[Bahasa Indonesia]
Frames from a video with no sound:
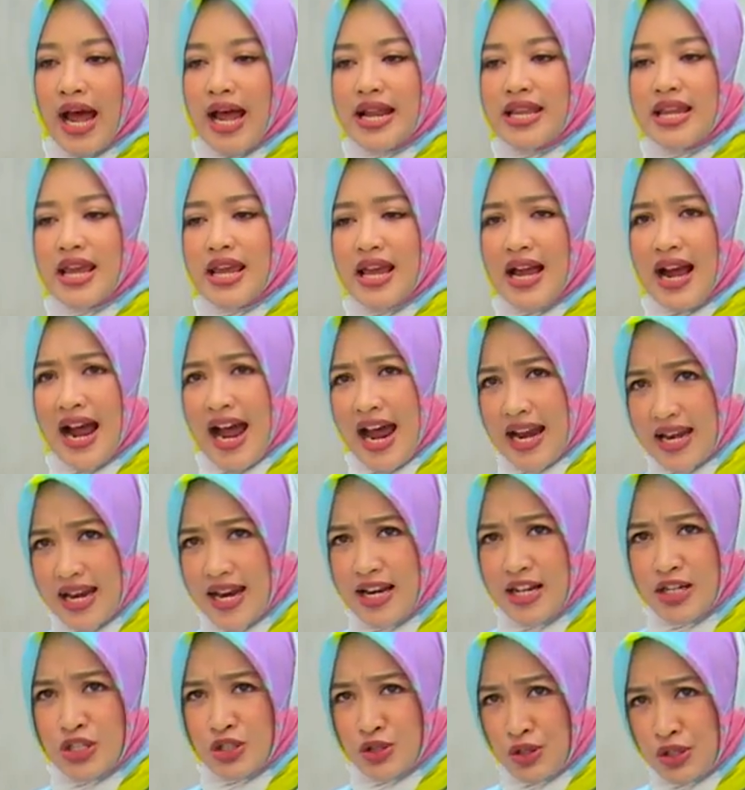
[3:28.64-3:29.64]
hanya yang
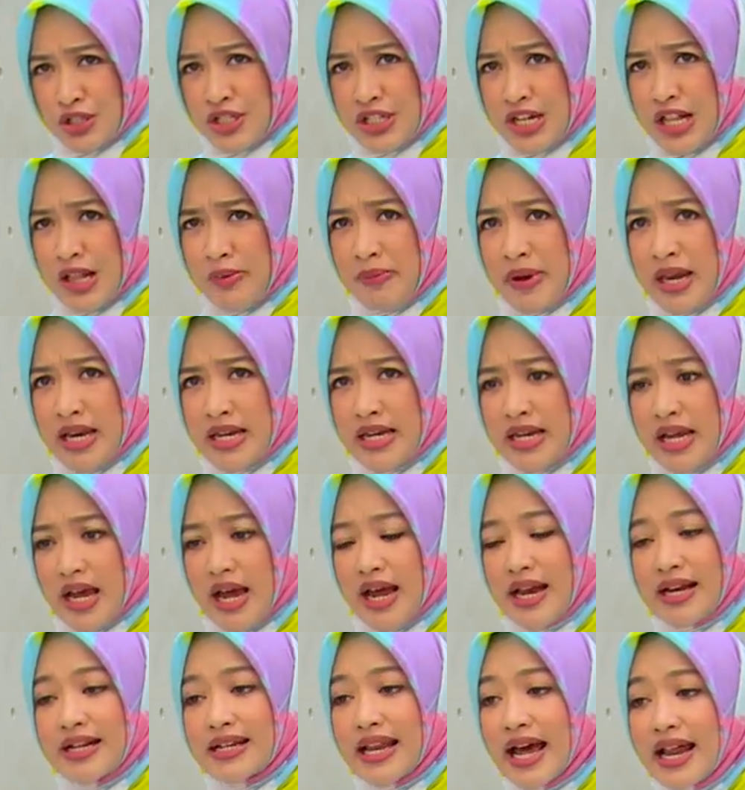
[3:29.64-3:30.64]
ada di sosial media.
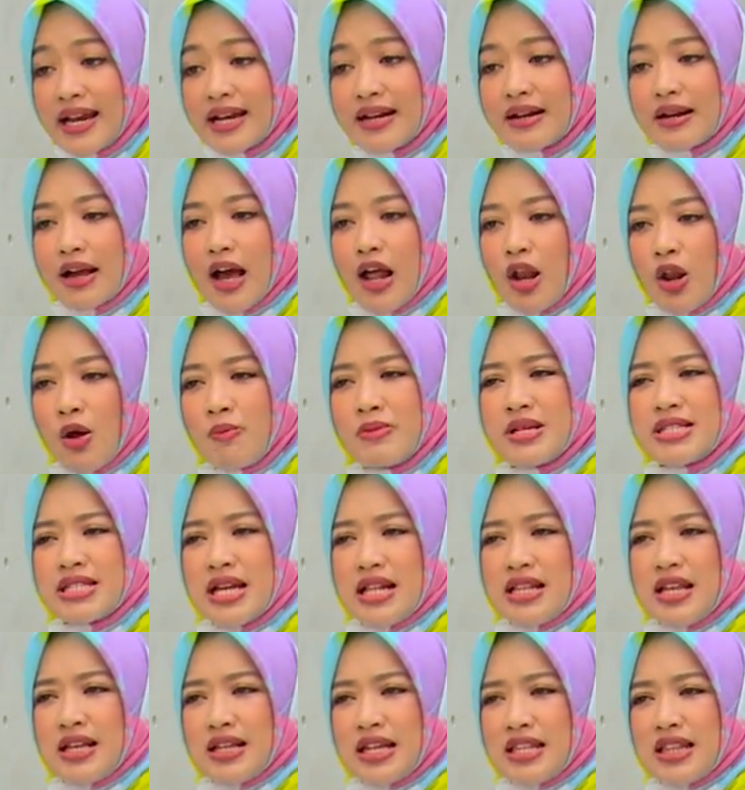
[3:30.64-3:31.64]
Dan kalau
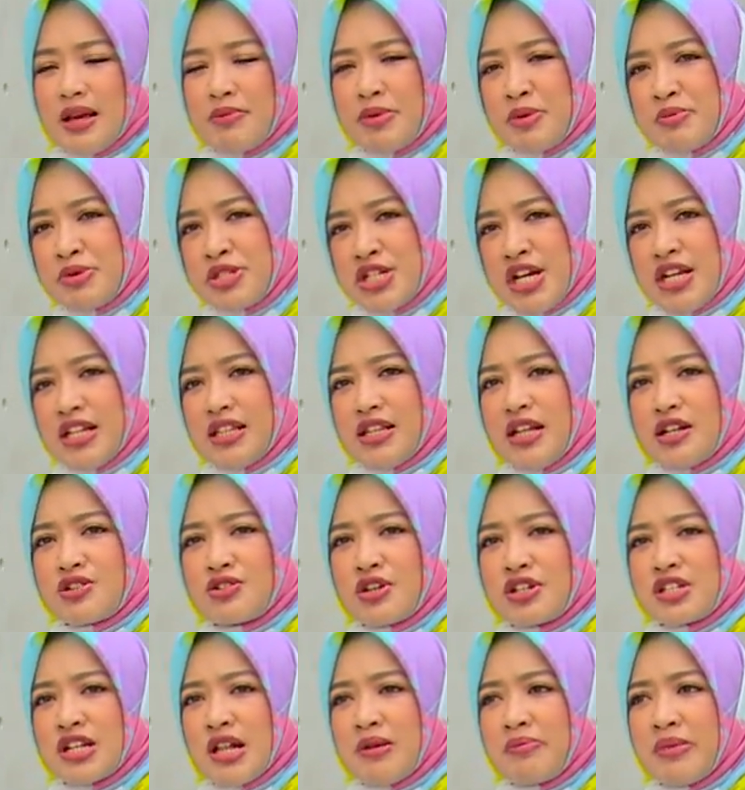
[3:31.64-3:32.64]
misalnya kita berbicara tentang
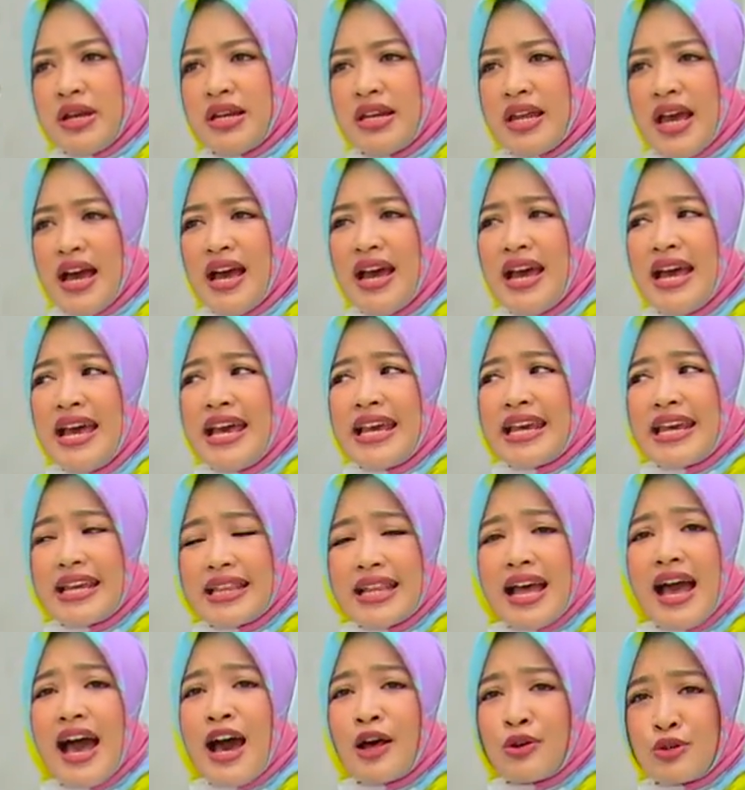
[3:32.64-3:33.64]
sosial media,
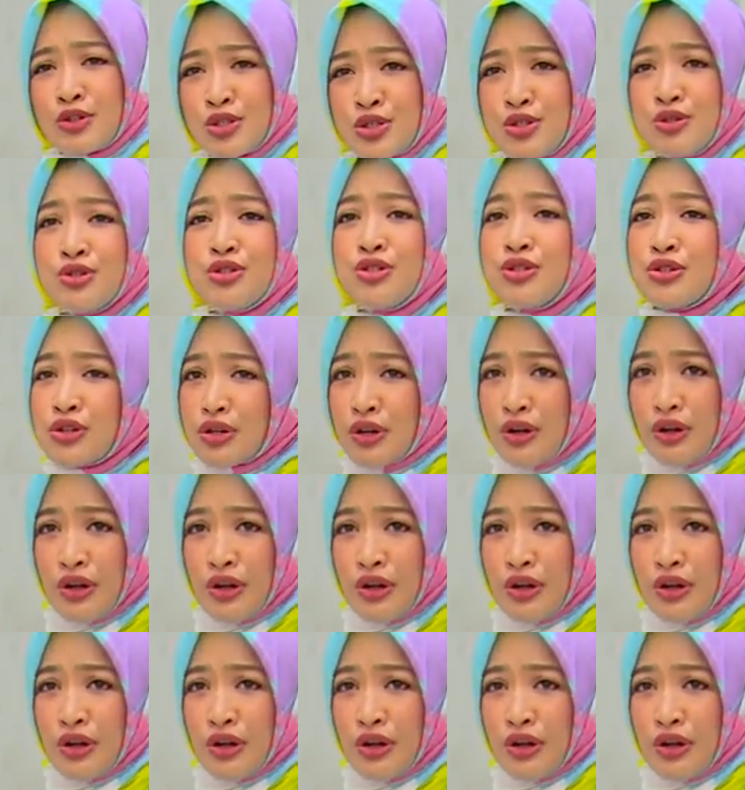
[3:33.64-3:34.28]
kita harus jujur